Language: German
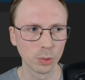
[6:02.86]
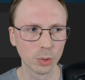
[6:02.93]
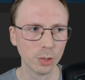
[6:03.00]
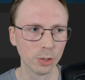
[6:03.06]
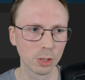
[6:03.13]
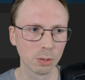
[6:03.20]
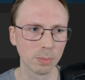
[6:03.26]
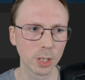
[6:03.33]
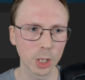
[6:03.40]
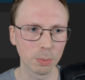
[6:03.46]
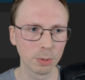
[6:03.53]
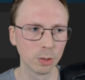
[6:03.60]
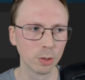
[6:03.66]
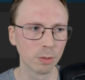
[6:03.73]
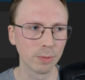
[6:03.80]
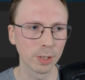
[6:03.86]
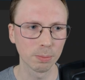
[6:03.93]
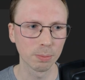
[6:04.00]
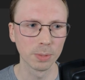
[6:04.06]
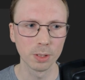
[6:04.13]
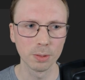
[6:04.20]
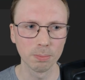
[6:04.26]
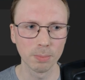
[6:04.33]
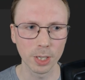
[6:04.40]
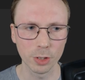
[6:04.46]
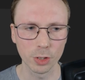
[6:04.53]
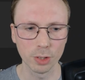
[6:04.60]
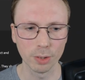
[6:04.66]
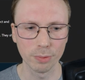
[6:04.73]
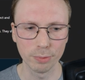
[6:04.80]
hier zum Beispiel irgendwas mit
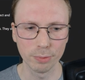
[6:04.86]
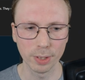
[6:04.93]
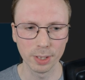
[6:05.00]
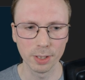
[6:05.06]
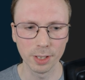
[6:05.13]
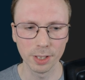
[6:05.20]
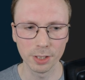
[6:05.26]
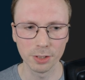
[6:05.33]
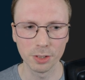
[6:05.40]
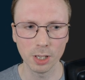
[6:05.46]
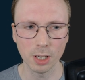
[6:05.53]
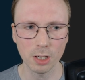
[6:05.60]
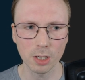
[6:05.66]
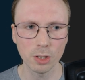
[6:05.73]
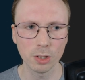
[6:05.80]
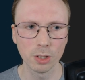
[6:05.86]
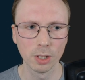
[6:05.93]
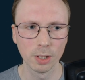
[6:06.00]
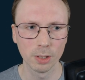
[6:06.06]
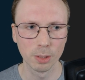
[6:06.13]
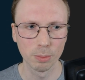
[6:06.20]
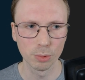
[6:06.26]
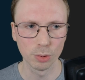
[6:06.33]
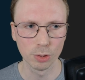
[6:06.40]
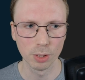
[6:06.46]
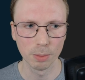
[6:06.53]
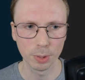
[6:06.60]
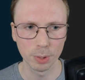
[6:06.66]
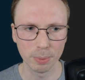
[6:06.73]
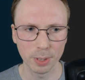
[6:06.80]
Microsoft Defender XDR, gibt es und
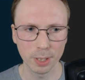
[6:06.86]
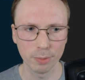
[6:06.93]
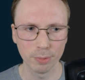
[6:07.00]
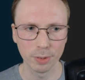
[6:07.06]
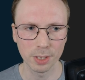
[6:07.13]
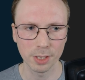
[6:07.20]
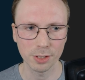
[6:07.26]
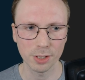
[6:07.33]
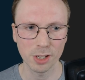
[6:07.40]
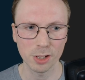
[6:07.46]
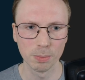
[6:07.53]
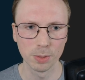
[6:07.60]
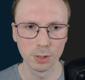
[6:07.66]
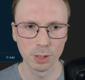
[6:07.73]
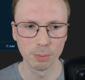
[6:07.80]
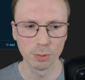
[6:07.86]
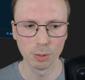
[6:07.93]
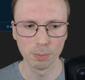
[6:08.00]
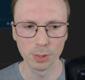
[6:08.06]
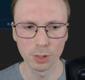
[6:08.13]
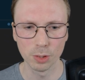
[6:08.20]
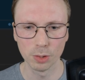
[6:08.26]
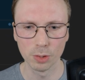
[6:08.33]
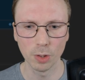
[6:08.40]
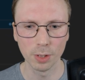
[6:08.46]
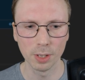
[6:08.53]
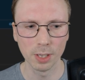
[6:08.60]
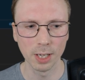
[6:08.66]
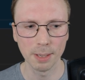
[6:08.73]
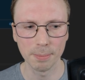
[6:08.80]
hier Prepare for the Assessment, gibt es so ein bisschen
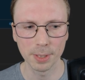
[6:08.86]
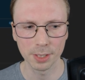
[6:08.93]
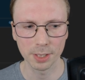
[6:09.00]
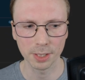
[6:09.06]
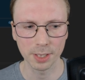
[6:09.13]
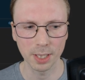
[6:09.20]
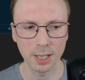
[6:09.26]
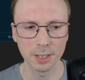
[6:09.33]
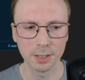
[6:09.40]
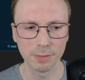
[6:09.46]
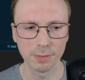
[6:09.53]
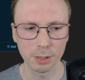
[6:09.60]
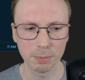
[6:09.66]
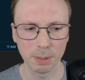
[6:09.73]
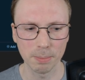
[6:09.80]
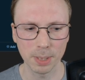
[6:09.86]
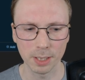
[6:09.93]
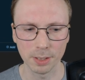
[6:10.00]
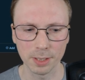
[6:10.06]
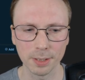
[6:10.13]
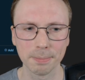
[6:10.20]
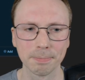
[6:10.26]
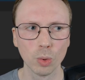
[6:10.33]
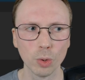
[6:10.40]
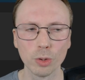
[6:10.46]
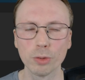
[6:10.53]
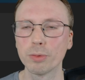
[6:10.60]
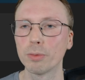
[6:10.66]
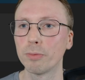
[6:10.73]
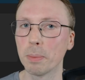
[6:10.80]
Online-Materialien, was man machen kann.
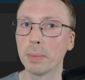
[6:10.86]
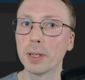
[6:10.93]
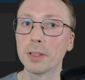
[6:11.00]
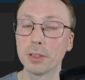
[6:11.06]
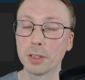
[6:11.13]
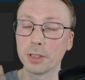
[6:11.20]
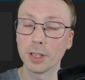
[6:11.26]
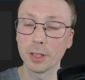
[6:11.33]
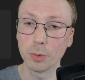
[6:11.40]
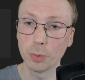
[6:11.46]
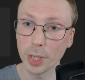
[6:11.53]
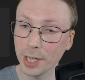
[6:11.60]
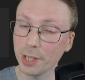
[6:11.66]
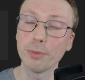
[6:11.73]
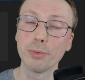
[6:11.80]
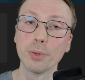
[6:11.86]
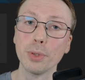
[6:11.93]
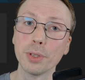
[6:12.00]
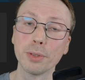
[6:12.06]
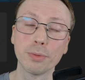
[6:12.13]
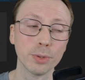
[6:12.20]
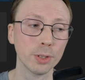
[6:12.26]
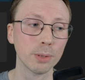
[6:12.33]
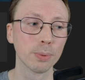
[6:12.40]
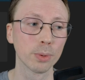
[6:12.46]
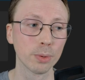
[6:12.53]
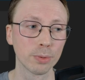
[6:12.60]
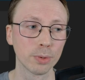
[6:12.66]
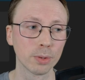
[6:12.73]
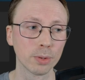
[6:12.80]
Und wenn man sich dann ready fühlt für die
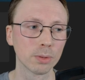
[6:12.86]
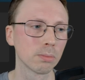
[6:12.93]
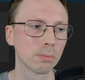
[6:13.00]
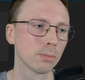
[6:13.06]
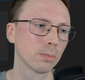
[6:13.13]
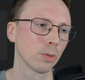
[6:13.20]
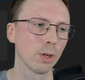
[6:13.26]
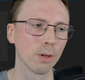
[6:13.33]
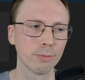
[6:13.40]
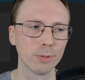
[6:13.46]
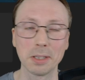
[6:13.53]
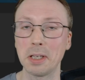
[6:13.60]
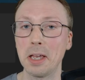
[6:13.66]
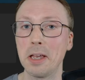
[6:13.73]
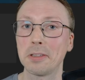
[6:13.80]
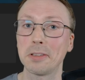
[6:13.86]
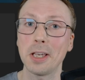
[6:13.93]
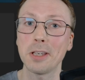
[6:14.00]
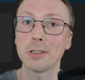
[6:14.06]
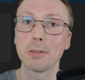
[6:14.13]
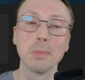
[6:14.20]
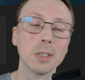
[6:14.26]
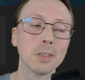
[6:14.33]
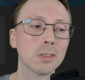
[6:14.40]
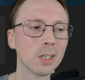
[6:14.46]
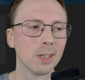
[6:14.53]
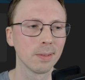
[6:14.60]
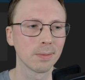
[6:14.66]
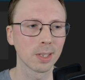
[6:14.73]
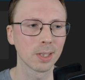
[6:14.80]
Prüfung oder für das Assessment,
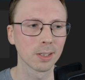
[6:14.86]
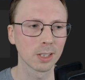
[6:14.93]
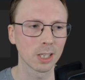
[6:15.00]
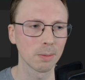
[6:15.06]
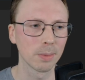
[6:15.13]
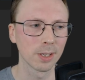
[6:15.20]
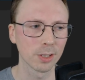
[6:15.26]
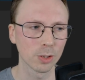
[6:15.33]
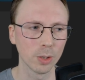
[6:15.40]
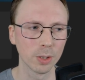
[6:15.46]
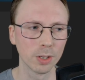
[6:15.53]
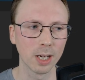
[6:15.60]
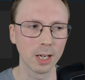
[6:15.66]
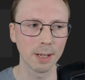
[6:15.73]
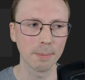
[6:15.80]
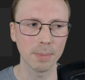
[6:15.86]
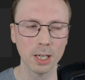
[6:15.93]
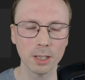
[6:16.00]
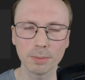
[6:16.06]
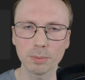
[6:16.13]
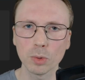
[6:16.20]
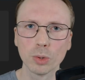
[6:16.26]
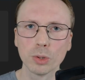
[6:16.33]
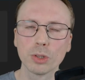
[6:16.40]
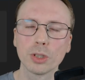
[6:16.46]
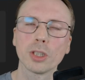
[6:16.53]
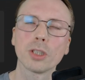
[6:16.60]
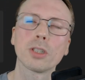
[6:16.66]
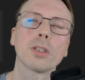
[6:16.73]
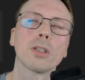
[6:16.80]
dann kann man das online machen und
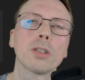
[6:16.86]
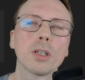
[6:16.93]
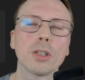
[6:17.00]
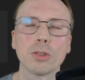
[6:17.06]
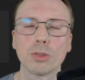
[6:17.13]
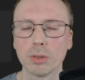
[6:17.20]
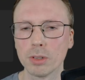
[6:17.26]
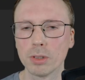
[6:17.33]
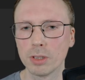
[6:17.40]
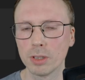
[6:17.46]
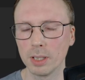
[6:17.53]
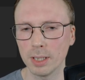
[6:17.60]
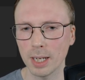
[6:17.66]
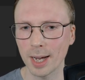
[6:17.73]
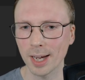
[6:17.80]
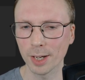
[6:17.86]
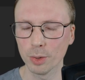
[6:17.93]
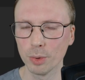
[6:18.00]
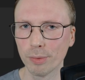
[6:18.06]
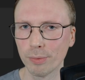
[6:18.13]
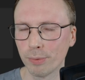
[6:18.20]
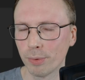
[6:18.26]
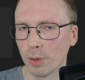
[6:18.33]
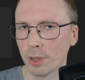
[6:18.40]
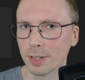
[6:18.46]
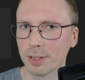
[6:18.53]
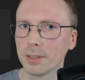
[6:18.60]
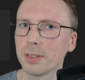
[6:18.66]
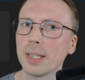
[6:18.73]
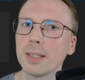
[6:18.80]
kriegt dann da so ein Szenario
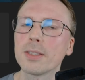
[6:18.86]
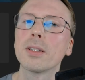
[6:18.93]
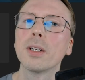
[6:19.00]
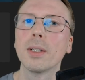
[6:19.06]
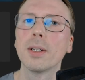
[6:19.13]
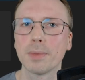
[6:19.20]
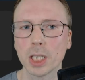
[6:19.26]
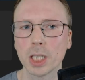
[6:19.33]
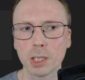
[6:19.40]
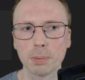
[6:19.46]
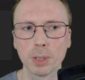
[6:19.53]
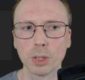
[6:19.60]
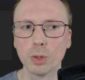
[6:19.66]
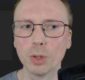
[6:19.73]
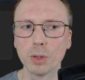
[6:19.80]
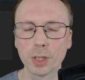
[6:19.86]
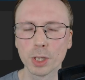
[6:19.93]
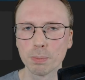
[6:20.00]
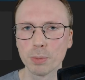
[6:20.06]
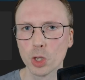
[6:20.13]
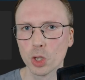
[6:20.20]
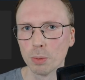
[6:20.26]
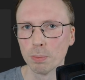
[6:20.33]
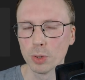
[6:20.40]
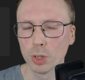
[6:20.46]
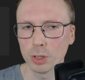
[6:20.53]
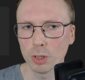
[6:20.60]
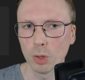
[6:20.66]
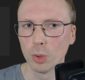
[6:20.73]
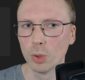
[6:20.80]
vorgesetzt gesetzt, dass man irgendwas
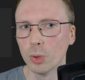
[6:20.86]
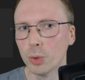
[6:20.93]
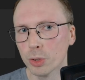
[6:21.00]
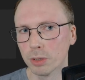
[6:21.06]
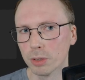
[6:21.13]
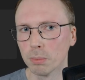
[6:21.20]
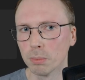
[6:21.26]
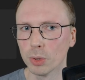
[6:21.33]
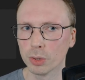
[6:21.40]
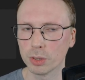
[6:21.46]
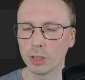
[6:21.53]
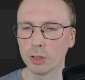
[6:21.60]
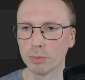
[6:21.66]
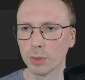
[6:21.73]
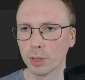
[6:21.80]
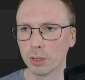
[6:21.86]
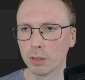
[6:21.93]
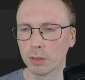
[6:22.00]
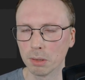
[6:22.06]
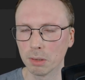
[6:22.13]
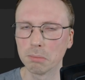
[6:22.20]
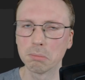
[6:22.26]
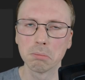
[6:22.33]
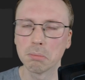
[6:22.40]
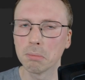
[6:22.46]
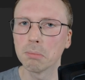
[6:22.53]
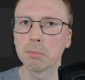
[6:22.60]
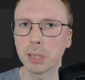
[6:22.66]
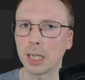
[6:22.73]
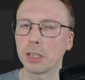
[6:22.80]
Bestimmtes auch lösen muss. Also wirklich dann
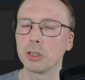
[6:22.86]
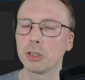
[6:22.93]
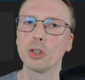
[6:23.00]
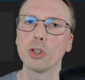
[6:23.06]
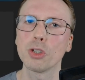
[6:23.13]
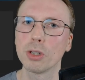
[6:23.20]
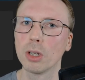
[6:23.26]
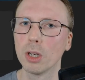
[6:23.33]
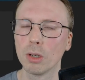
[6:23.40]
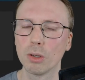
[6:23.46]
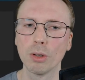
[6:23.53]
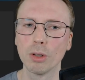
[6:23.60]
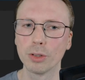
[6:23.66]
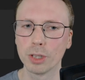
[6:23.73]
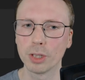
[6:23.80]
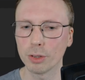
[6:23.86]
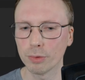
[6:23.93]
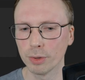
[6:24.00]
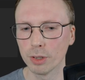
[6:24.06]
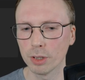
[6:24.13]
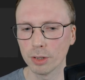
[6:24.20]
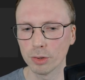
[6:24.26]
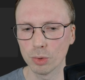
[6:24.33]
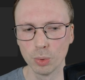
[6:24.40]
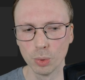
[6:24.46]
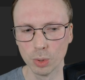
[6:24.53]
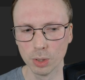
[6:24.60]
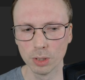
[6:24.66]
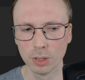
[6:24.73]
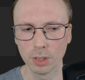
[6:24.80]
praktisch. Und das finde ich ganz
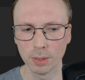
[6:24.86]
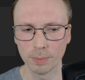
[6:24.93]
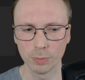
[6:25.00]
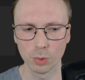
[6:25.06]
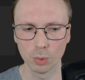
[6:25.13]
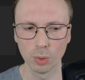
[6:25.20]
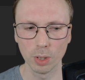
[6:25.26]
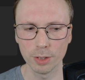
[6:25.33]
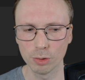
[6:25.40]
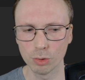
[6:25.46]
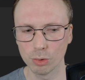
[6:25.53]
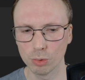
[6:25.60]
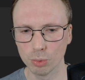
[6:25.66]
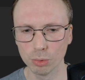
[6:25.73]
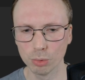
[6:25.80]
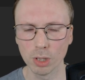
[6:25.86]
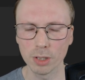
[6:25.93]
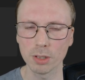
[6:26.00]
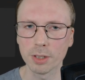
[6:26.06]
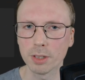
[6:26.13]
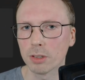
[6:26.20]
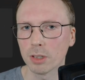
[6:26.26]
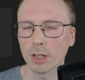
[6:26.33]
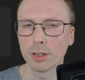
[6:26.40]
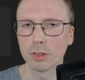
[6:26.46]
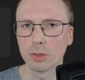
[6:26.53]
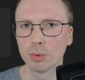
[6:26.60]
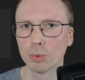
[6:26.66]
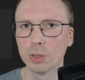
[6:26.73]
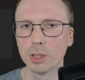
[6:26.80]
cool, so als zusätzliche Sache
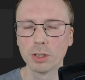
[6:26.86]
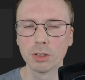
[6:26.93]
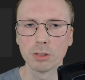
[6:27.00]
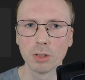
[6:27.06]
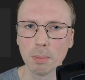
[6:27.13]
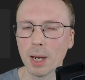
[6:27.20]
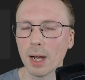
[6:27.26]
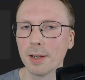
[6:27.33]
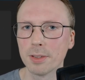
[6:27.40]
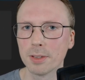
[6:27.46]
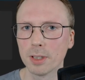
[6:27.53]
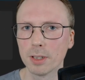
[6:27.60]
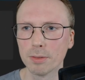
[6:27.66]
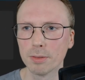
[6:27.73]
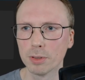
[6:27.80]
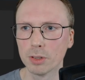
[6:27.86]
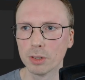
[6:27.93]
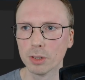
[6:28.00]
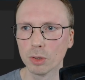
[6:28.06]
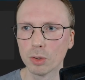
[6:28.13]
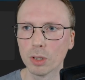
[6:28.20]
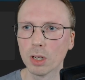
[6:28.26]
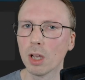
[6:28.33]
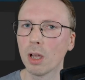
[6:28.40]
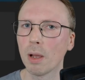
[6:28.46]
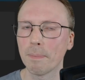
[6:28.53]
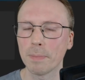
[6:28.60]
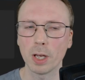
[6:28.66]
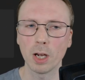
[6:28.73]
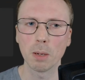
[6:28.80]
zu den normalen Zertifizierungen.
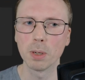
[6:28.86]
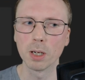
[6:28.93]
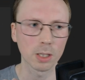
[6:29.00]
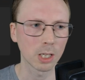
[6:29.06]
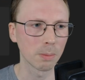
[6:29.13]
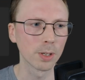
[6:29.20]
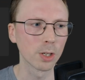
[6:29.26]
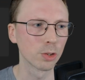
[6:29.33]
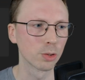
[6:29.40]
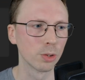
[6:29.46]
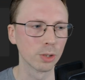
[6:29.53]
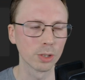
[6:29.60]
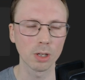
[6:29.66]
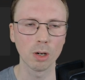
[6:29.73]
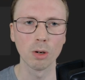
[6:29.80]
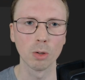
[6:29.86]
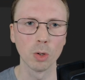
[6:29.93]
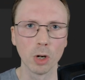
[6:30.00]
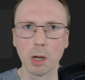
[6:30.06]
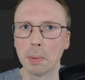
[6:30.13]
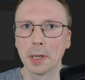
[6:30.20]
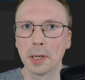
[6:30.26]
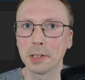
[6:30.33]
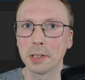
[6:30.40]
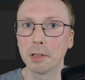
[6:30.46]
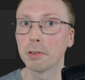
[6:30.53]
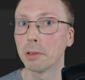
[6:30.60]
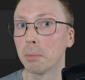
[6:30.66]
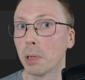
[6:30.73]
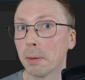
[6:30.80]
Aber kann man natürlich auch unabhängig
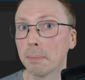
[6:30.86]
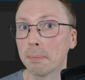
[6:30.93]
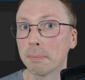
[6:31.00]
davon machen.